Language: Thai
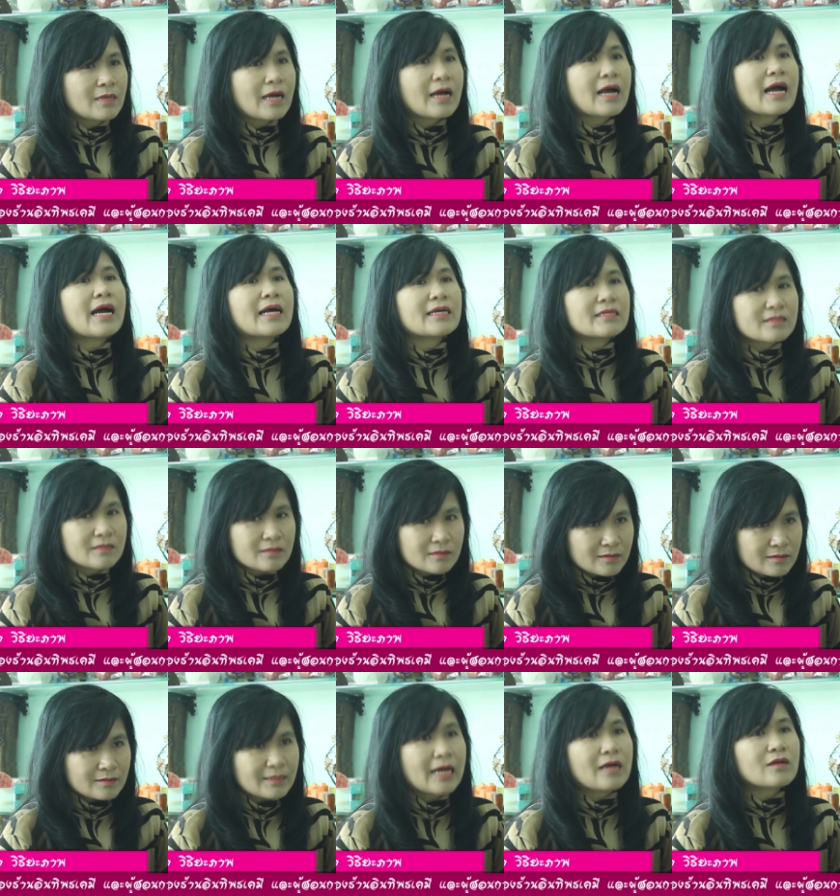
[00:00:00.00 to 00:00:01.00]
ราคาจะ
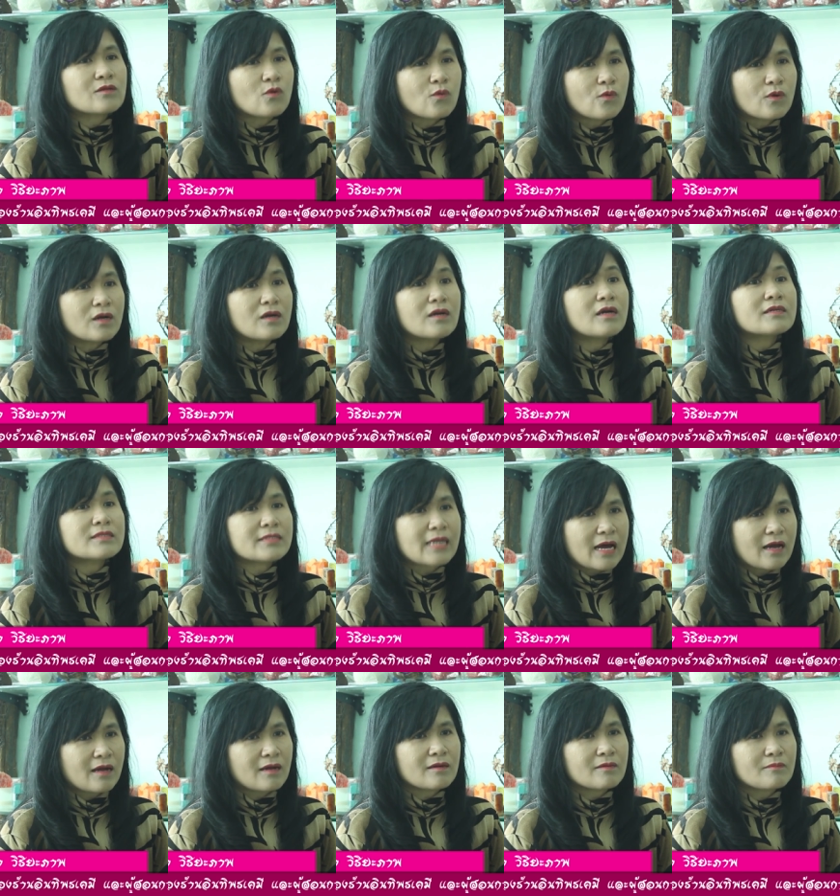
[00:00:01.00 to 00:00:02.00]
หนักตรงเครื่อง
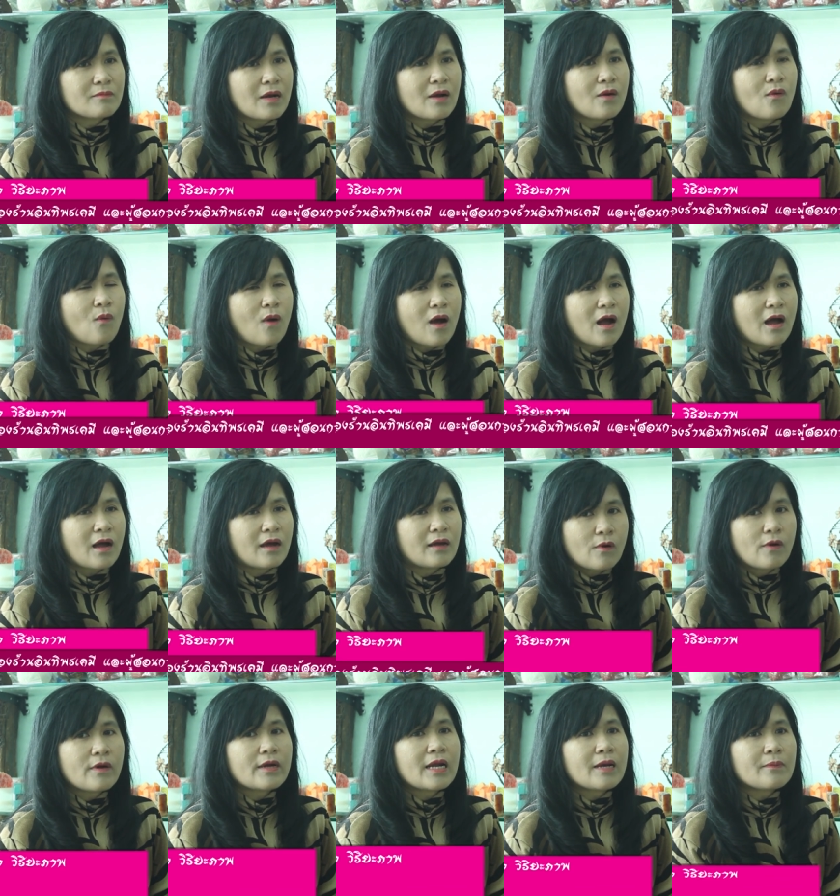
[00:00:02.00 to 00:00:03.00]
จักรมากกว่า
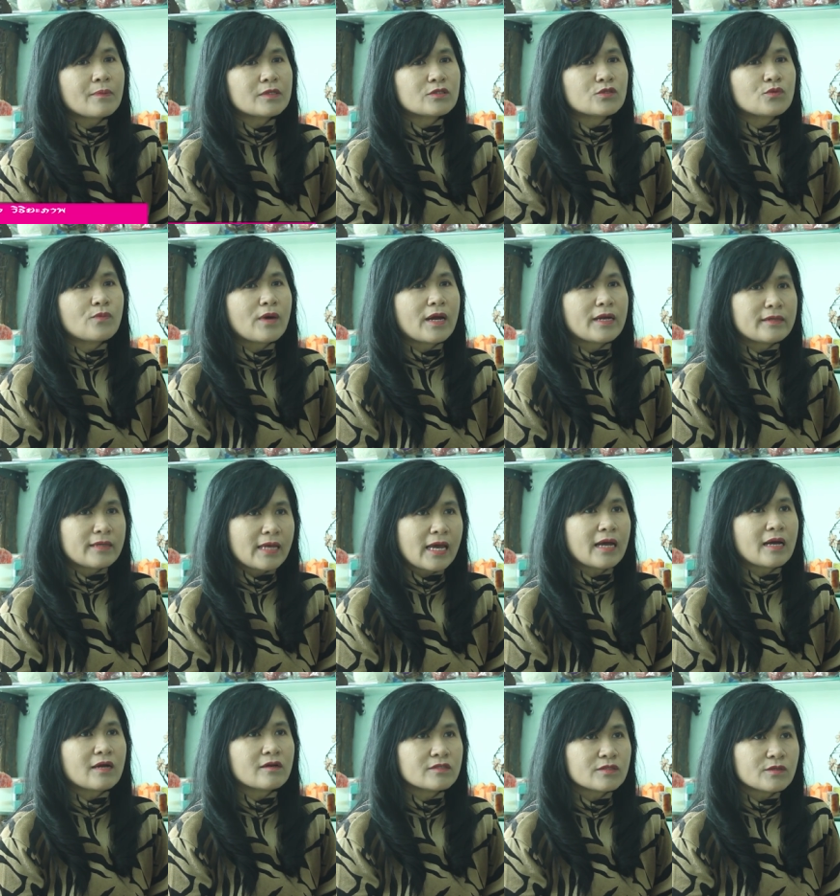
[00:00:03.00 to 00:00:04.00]
เพราะณปัจจุบันเนี้
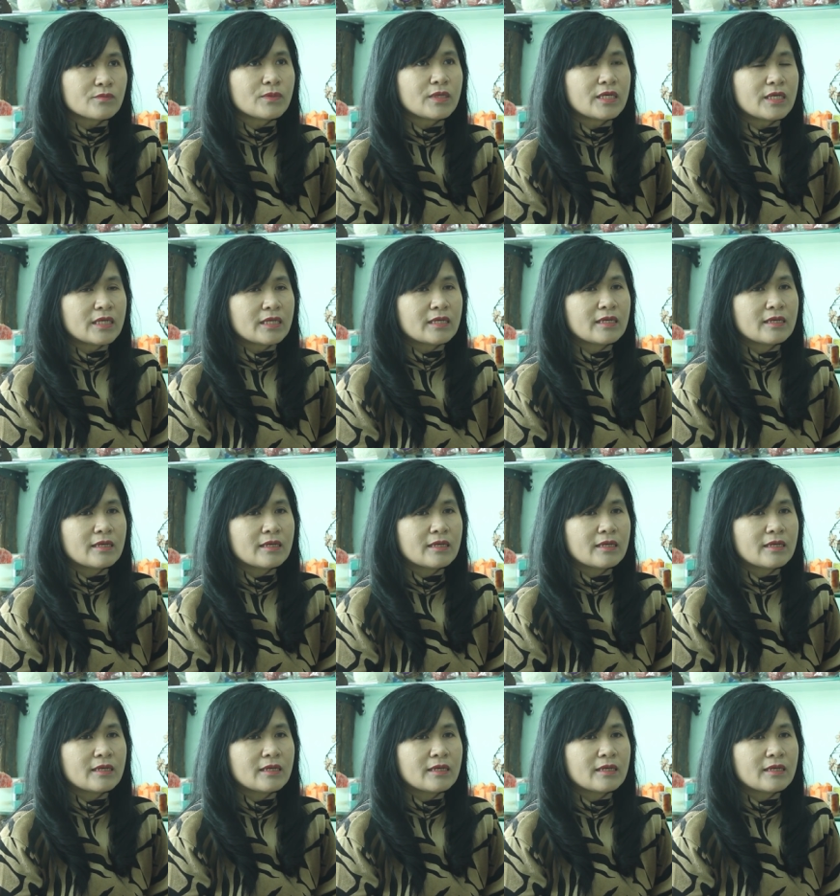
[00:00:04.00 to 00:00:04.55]
ยก็จะมี